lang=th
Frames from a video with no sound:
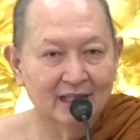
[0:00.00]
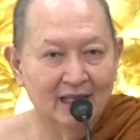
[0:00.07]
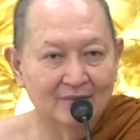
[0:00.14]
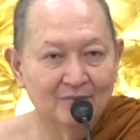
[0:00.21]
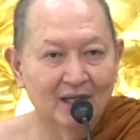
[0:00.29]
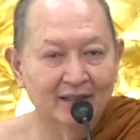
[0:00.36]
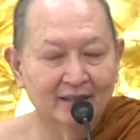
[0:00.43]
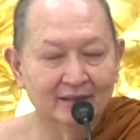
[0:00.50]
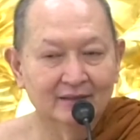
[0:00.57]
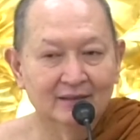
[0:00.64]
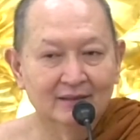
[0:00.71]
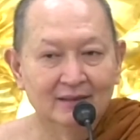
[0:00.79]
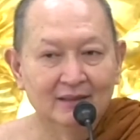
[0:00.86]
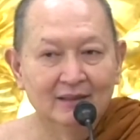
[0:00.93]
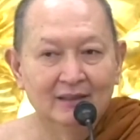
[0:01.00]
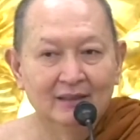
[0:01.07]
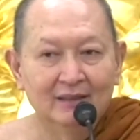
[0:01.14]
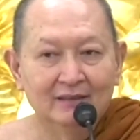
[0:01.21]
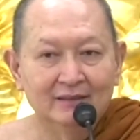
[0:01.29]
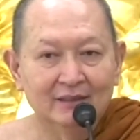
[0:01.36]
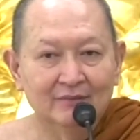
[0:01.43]
ตตั้งมั่น
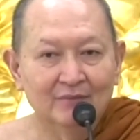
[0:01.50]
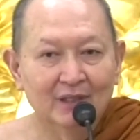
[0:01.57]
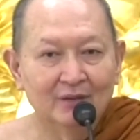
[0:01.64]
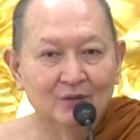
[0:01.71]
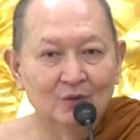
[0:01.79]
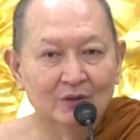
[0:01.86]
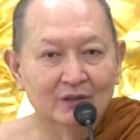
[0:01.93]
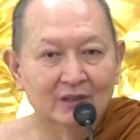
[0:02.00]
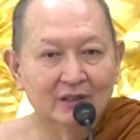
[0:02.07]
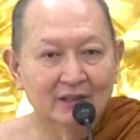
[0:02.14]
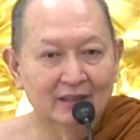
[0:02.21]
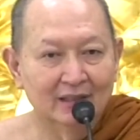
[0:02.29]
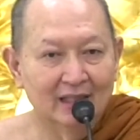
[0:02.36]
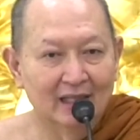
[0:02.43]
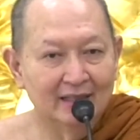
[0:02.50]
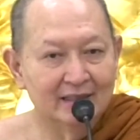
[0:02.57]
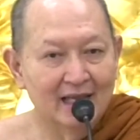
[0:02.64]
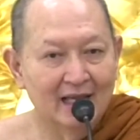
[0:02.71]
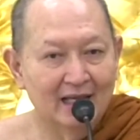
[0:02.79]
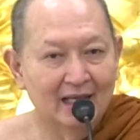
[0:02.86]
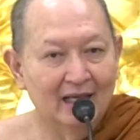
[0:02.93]
จิตไม่คุ้นเคยกับการแย
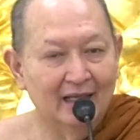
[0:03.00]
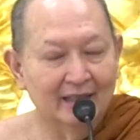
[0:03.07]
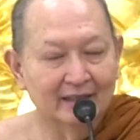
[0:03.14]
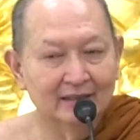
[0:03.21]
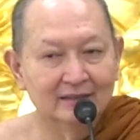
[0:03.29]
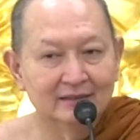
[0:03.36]
กขัน